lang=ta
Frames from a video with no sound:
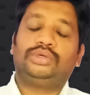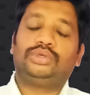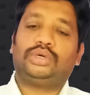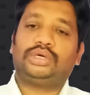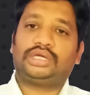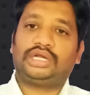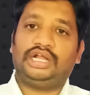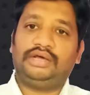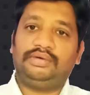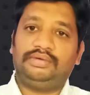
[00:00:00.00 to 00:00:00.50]

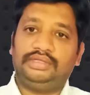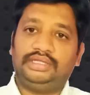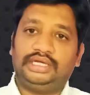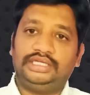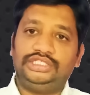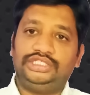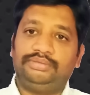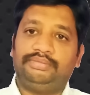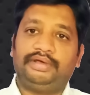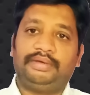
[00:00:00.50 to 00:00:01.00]
டோட்டலாக வந்து
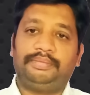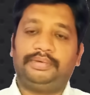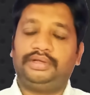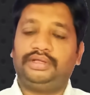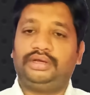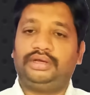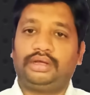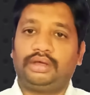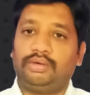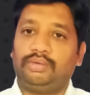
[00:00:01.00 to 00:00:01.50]
அஞ்சு
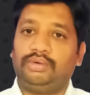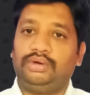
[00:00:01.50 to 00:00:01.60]
பேப்பர் இருக்குது